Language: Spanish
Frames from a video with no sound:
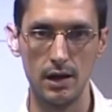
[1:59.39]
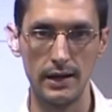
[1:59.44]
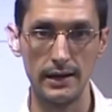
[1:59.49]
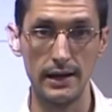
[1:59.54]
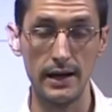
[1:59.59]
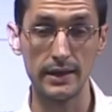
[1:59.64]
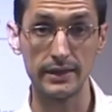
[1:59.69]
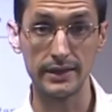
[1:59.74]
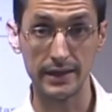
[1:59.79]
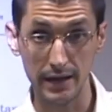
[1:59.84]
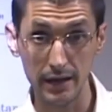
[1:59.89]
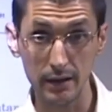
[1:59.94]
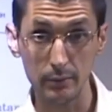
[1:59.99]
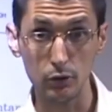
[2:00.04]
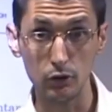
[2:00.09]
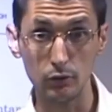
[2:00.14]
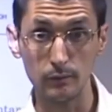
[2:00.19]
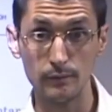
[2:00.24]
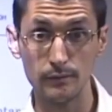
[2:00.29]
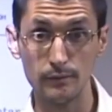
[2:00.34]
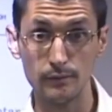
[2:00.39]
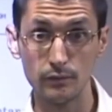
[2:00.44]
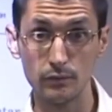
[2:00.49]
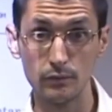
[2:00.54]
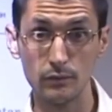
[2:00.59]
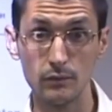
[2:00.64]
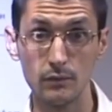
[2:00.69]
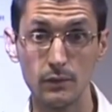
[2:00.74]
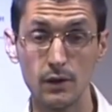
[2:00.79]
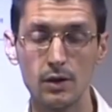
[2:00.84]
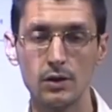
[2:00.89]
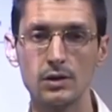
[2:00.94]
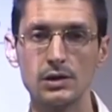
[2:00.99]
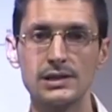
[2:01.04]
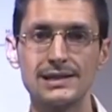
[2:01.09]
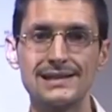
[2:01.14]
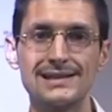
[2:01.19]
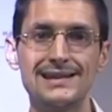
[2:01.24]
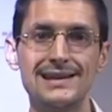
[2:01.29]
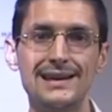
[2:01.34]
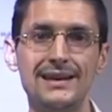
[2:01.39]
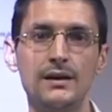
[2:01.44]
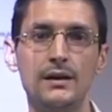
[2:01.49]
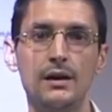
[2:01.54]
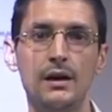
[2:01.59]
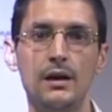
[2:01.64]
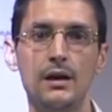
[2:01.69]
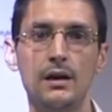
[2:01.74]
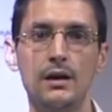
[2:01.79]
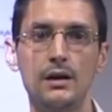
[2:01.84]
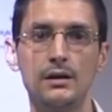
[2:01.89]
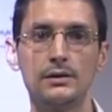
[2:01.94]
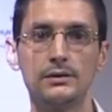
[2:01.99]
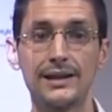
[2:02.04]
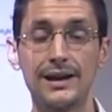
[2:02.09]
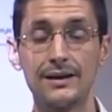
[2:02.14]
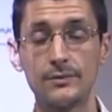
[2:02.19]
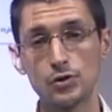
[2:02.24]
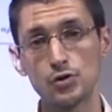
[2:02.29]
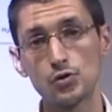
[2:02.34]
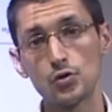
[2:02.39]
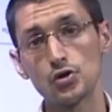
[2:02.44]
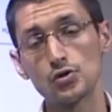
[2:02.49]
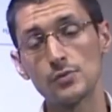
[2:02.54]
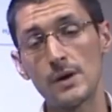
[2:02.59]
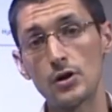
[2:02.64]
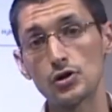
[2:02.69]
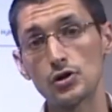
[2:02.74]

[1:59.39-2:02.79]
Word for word: en el cerebro, si tenemos unos